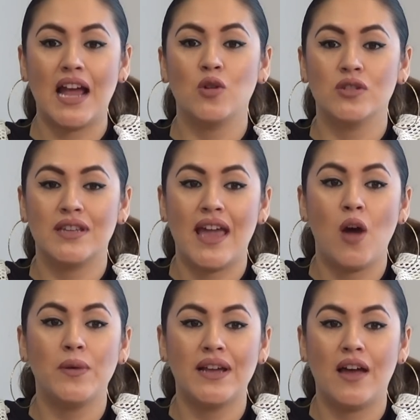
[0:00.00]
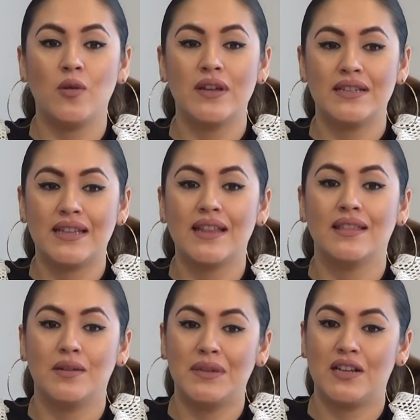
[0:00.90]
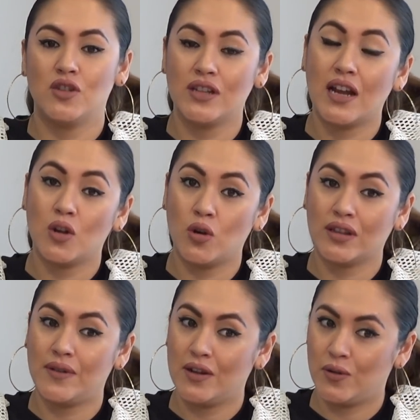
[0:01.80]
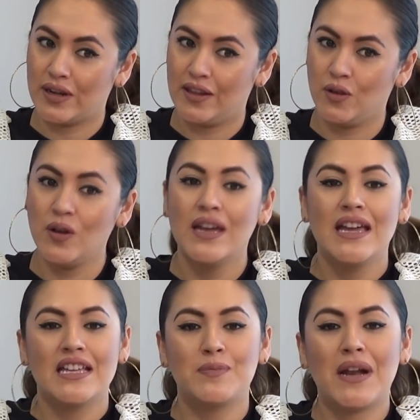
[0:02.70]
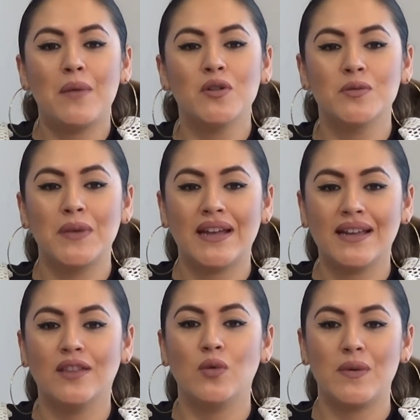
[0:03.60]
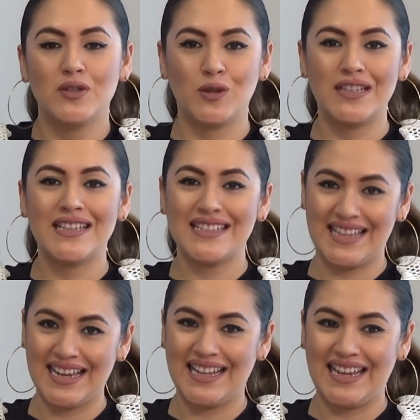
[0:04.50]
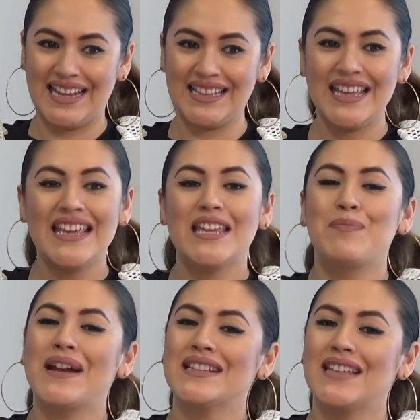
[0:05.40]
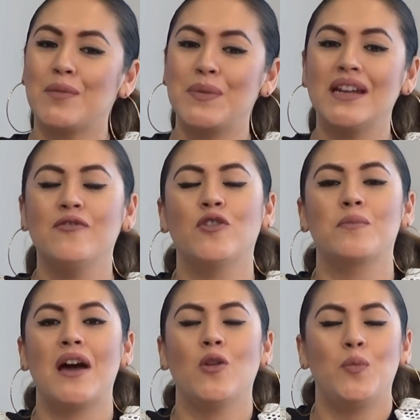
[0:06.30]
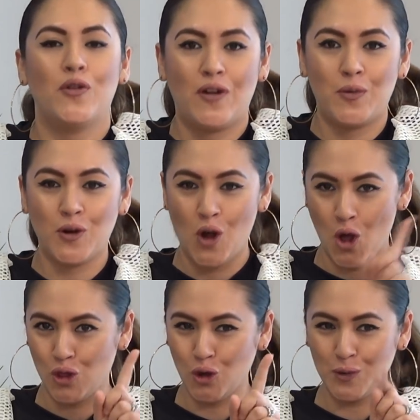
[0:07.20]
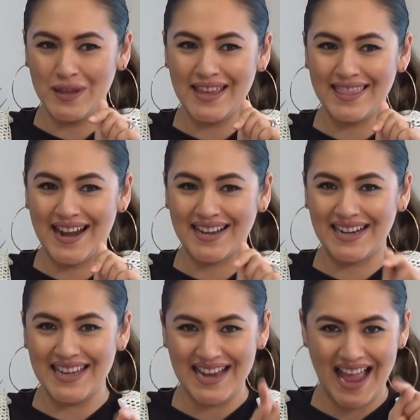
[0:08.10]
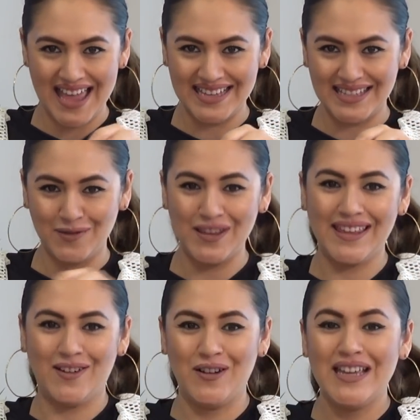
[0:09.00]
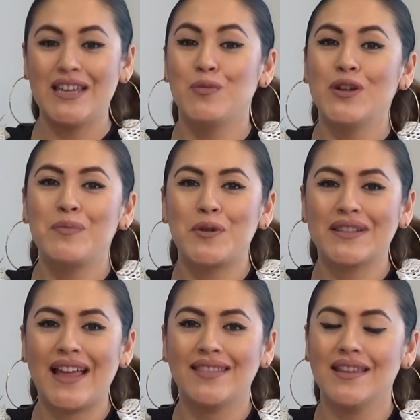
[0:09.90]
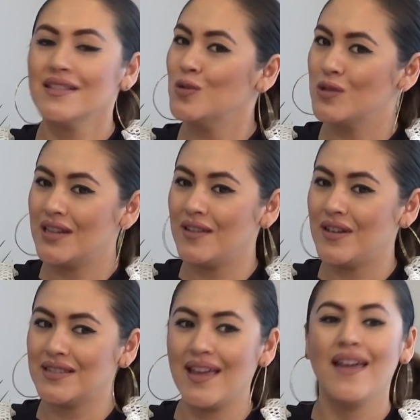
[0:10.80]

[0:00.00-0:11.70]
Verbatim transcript: a los que ha obligado esta determinación de la Corte van corriendo. Esperamos ver que nuevas noticias se generen y para estar bien informado, por favor, no olvide dar clic a este video. Y muy importante, suscríbase